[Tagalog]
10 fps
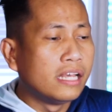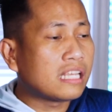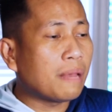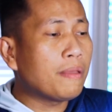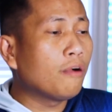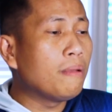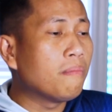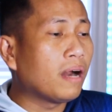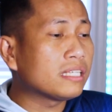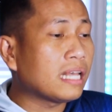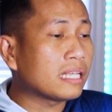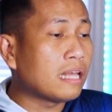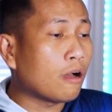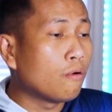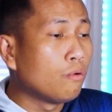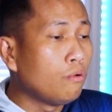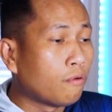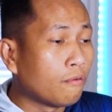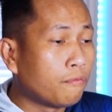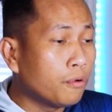Sabi ko may mga stocks na akong good
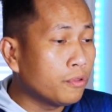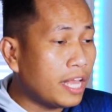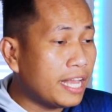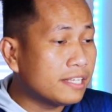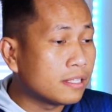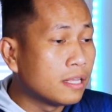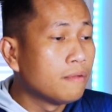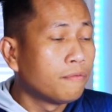for 4 days,